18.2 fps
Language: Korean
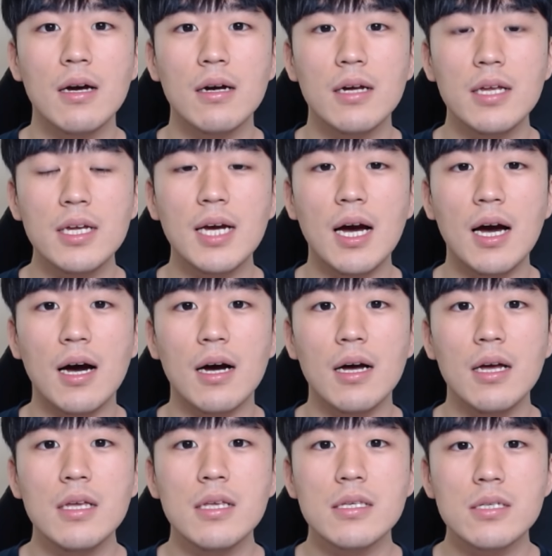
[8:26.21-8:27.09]

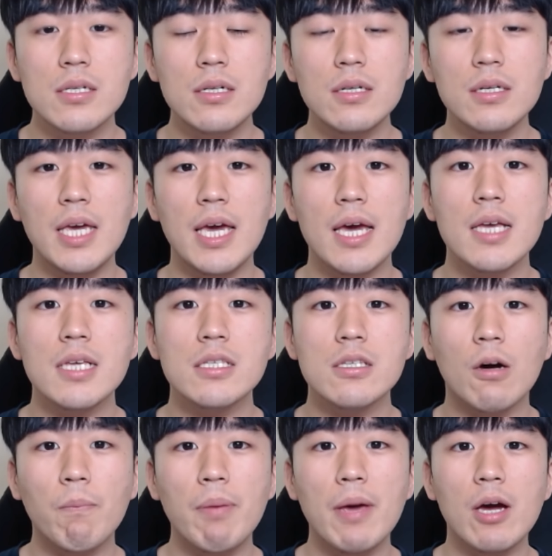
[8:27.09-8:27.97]
그러니까 저렇게
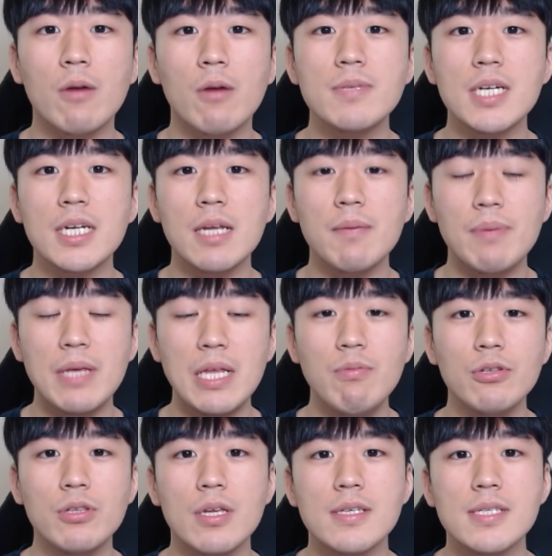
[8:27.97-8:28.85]
적폐 검찰에
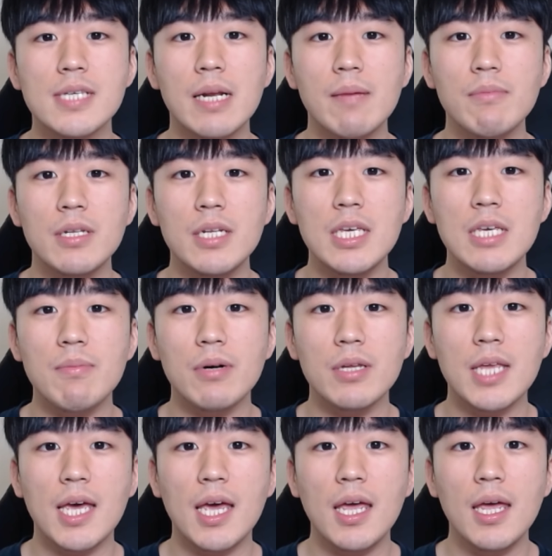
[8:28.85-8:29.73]
빌붙던 사람들이
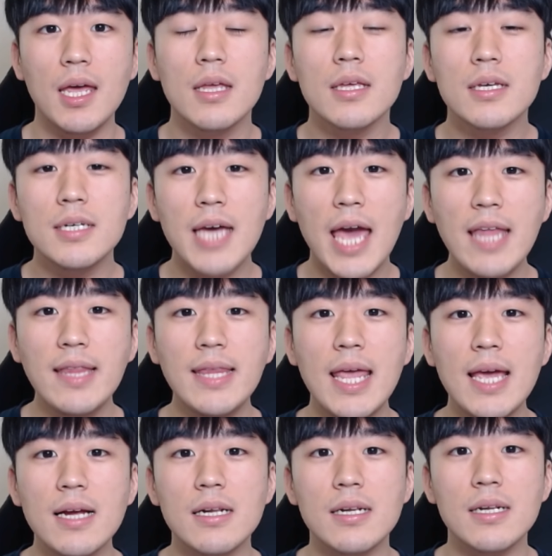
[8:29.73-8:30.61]
이번에 그
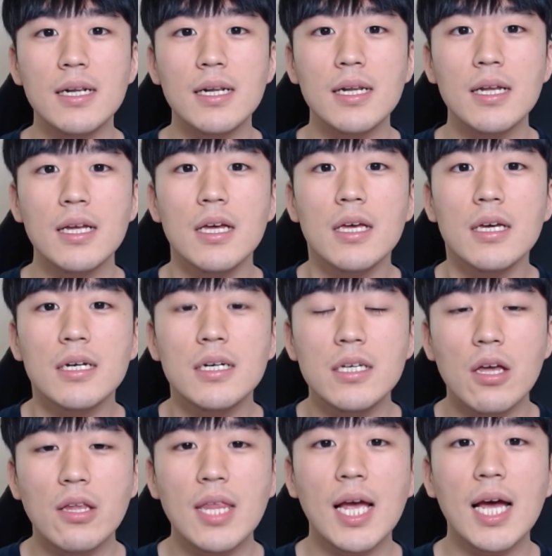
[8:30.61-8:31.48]
혜택을,
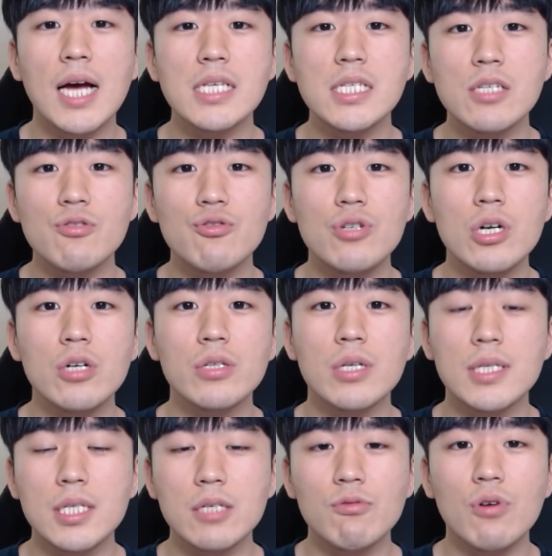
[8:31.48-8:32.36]
그 여태까지
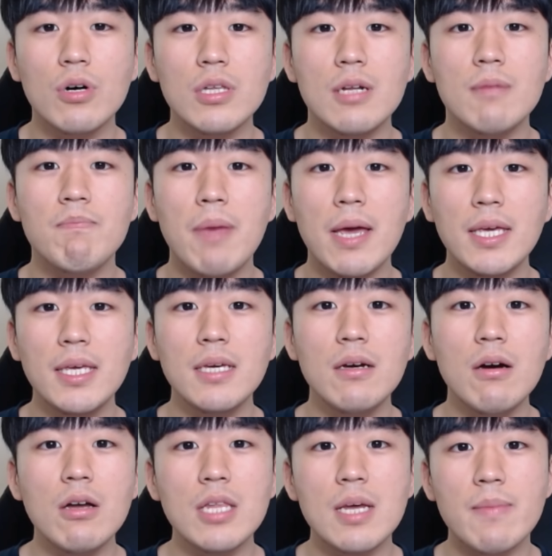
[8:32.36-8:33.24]
누려오던 특권을
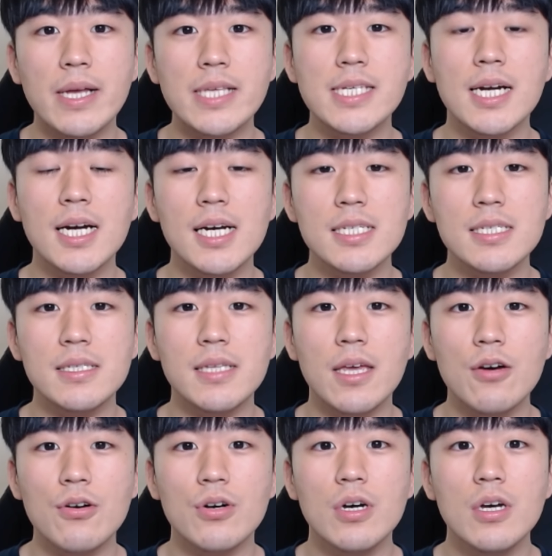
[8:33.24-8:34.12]
뺏긴 거나
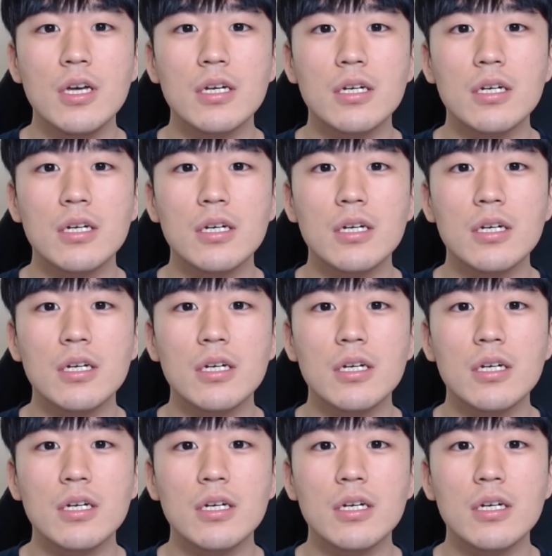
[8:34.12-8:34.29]
마찬가지인데요.